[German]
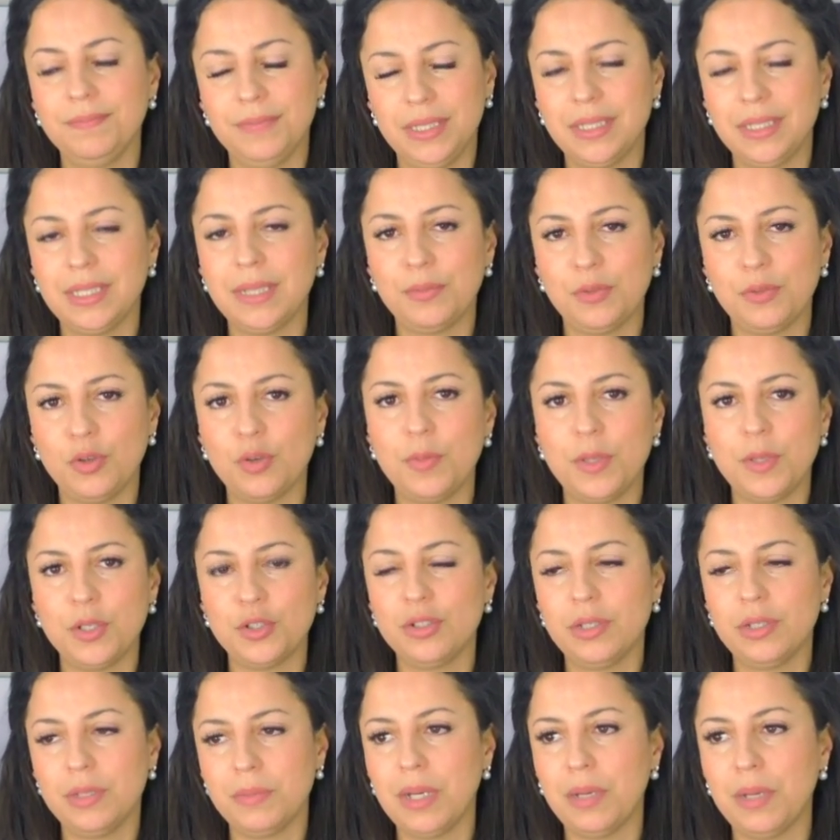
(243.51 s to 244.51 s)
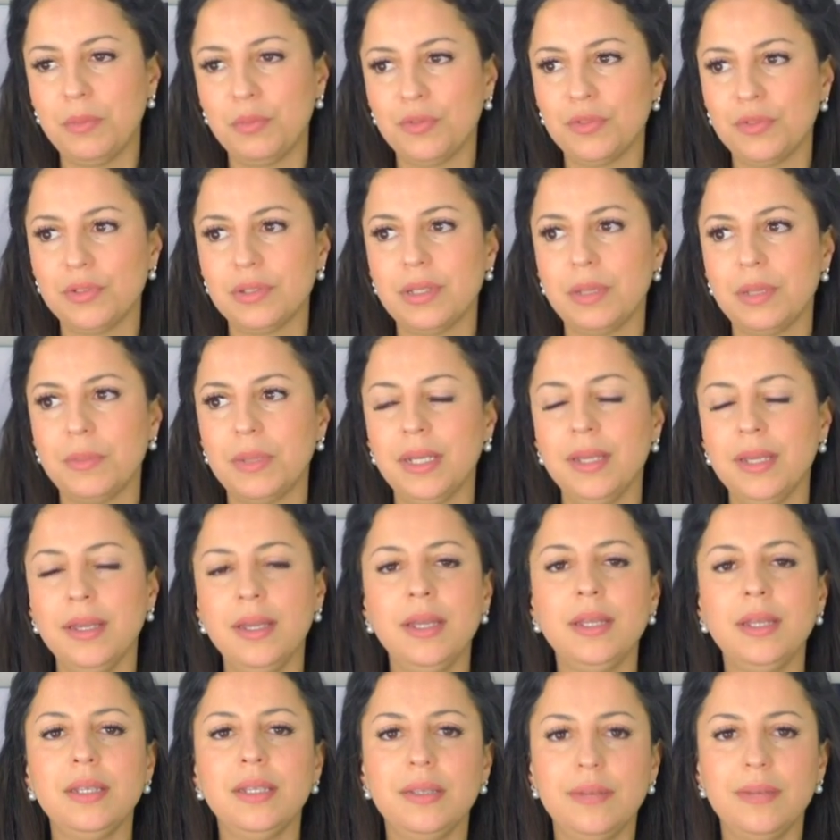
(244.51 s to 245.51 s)
es gibt auch Menschen, die machen bewusst, aber
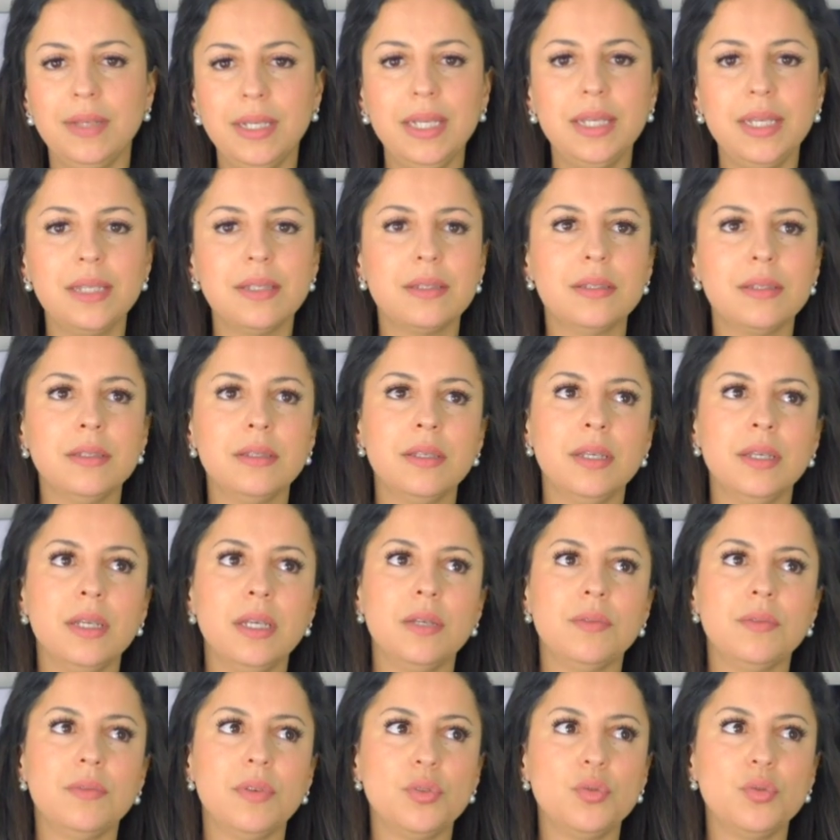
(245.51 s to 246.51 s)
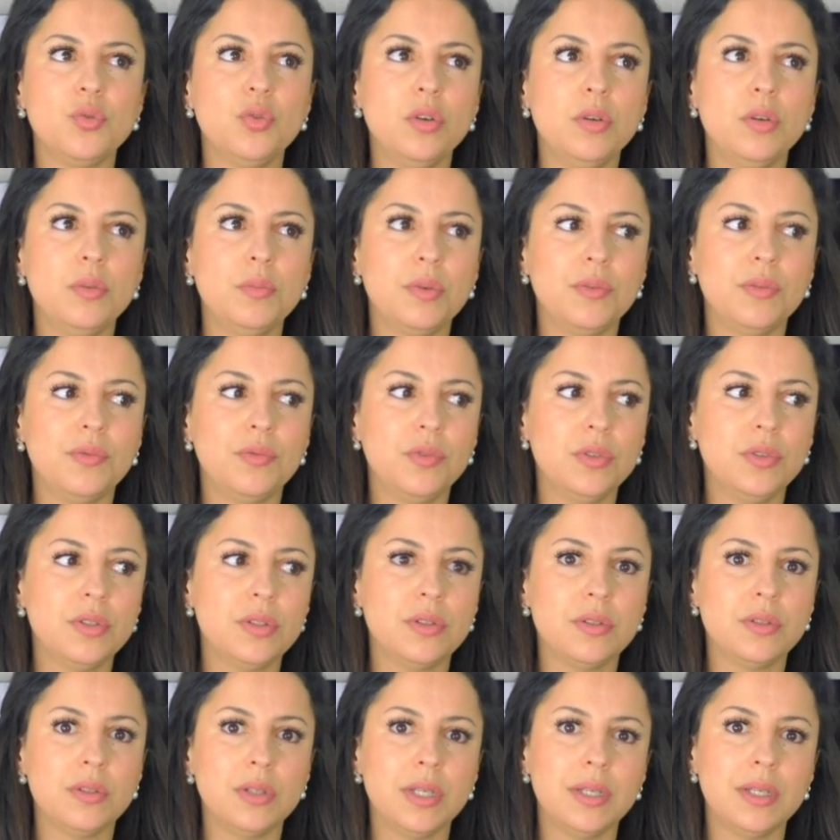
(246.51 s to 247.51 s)
die wenigsten versuchen
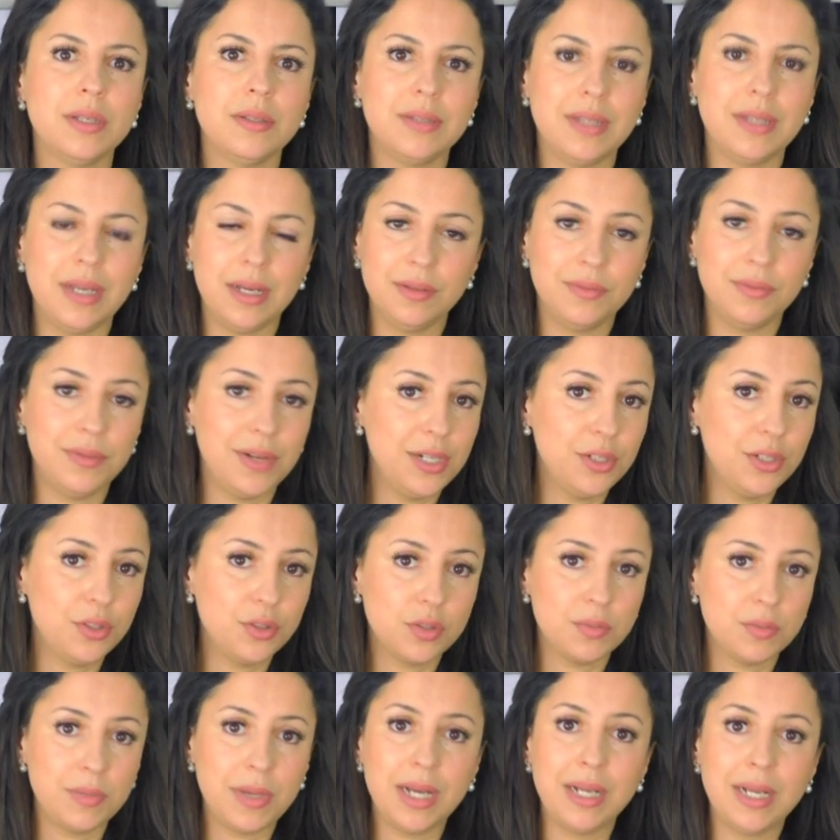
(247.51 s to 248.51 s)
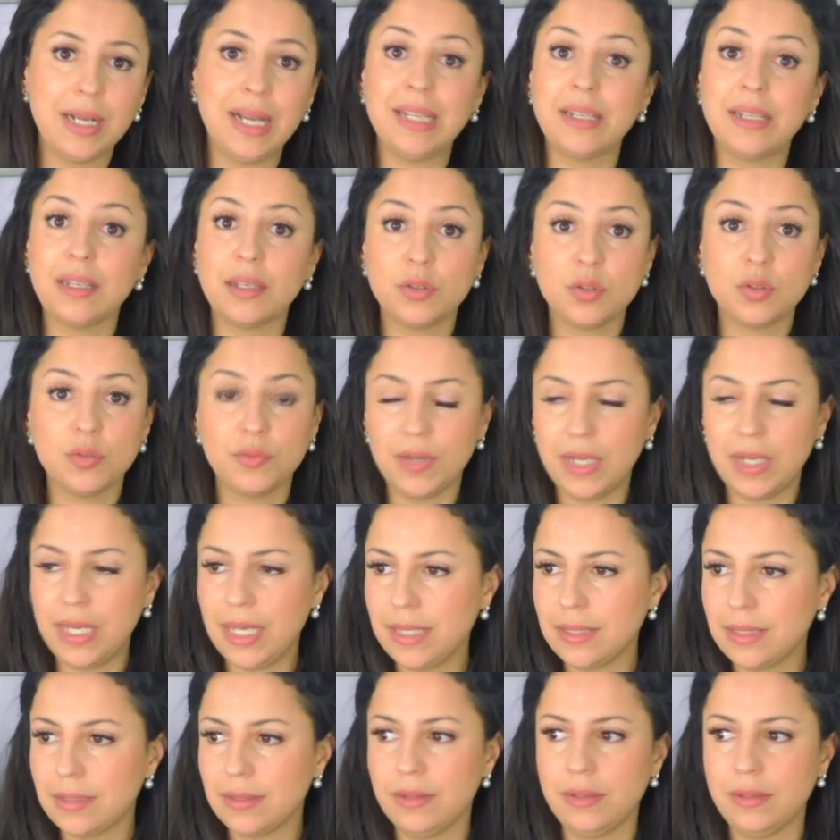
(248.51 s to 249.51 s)
bewusst Sachen falsch zu machen, andere zu
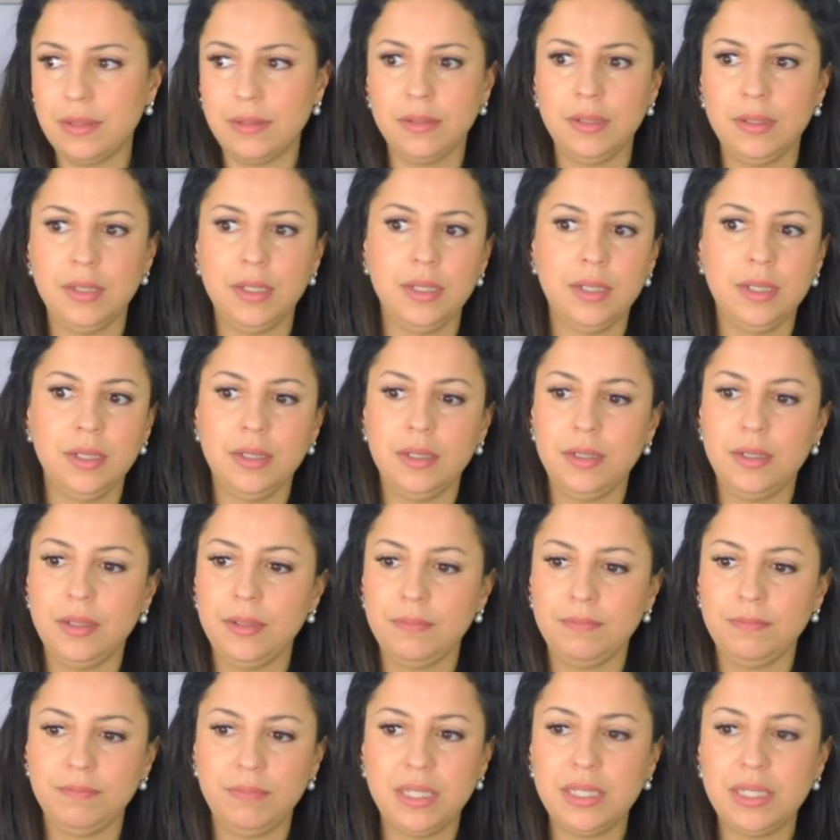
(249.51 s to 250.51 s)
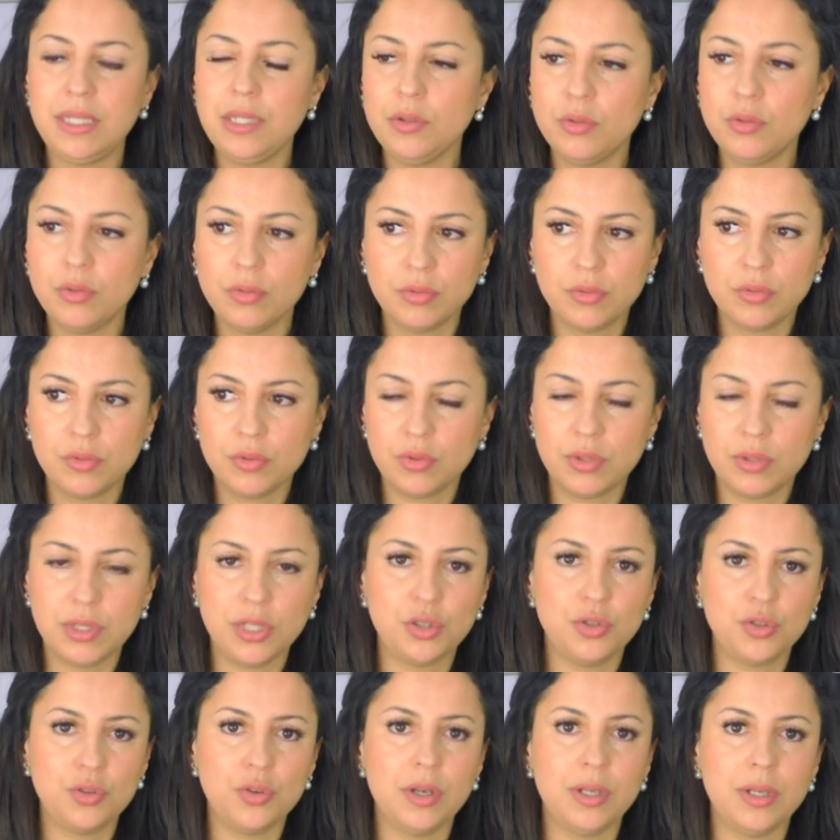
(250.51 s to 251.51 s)
verletzen, ähm, Beziehungen zu
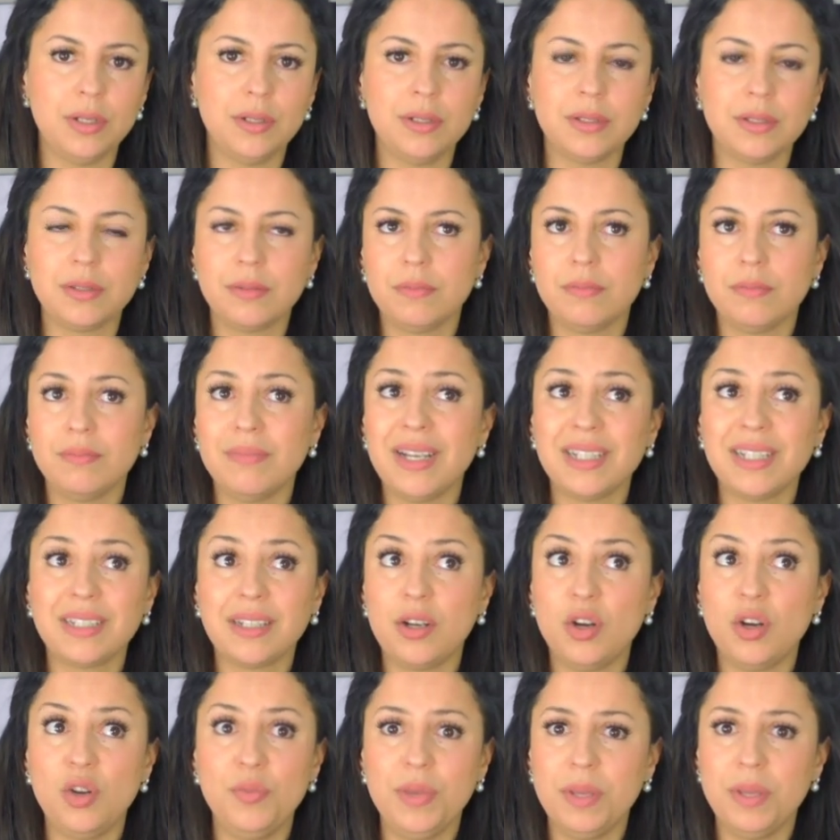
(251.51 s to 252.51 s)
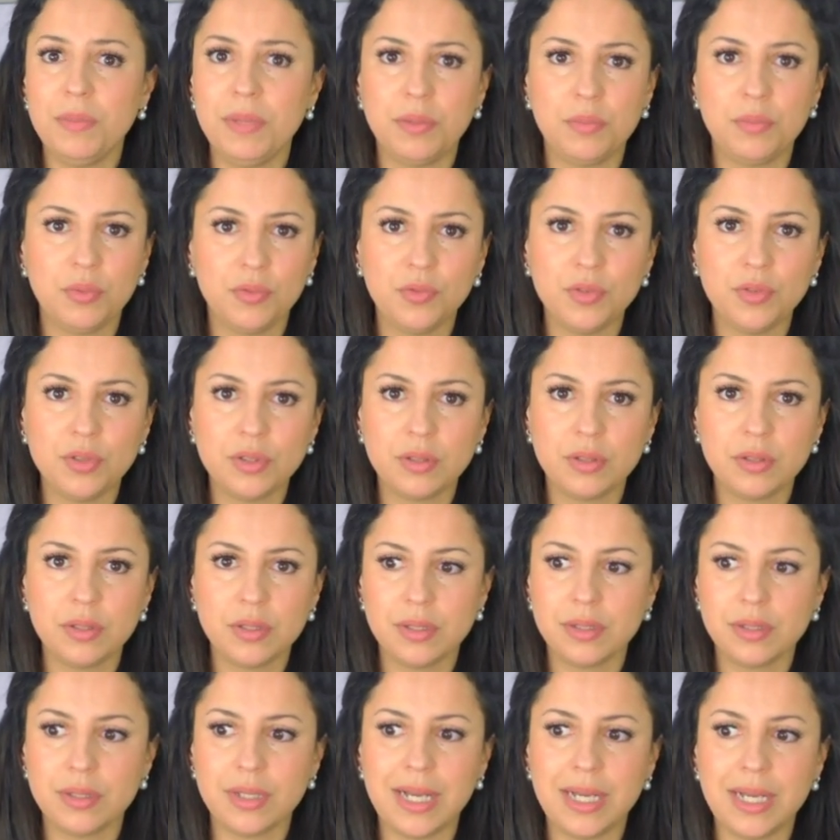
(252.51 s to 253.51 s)
zerstören. Das macht kaum jemand bewusst.
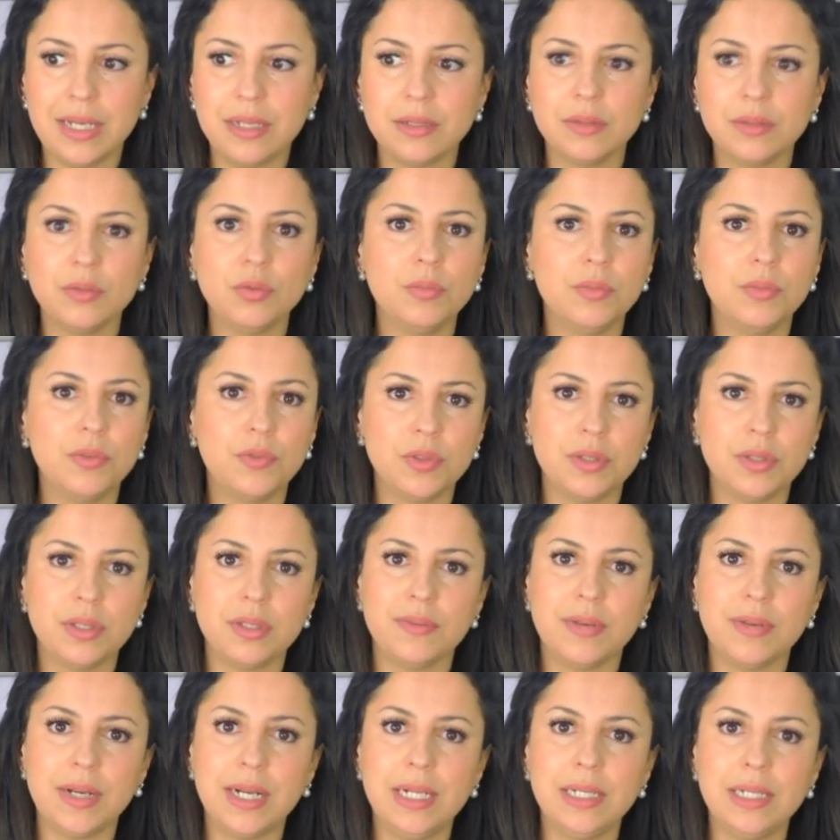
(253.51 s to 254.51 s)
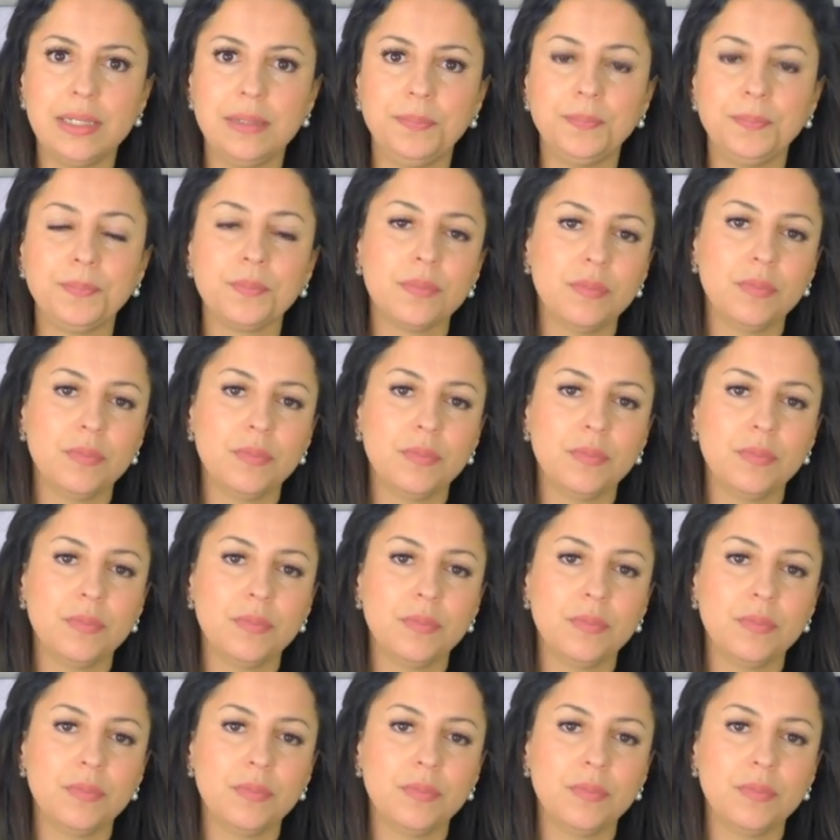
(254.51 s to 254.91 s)
Das ist alles ein unbewusstes Verhalten.